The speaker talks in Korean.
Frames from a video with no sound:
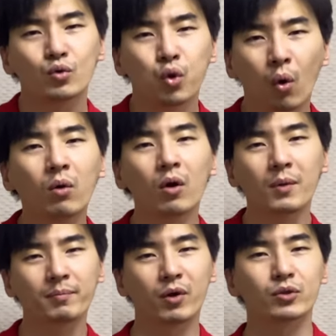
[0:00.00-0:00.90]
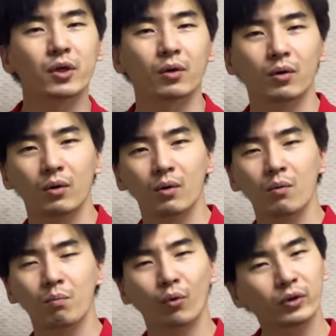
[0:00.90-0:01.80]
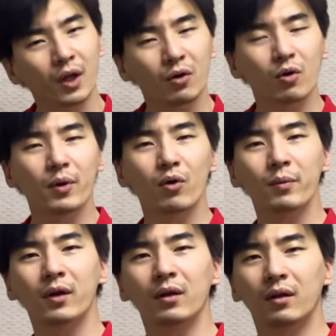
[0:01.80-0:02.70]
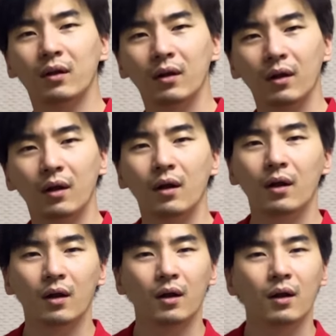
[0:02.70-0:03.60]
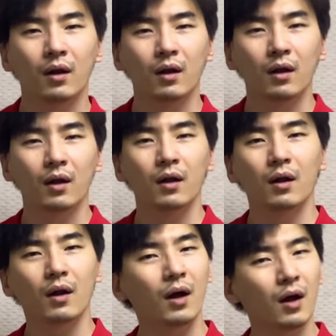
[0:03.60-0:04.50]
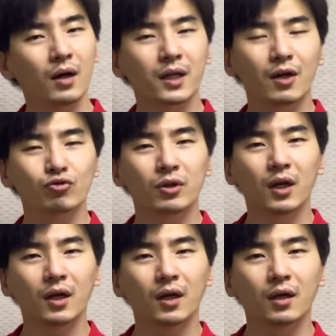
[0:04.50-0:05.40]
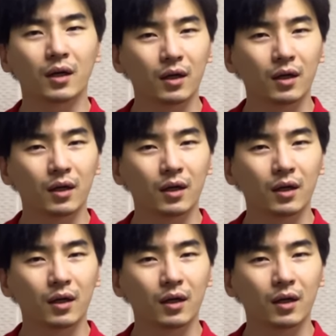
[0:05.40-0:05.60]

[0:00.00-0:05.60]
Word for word: 좋은 것만 배우세요. 못된 거 배우면은 아, 나중에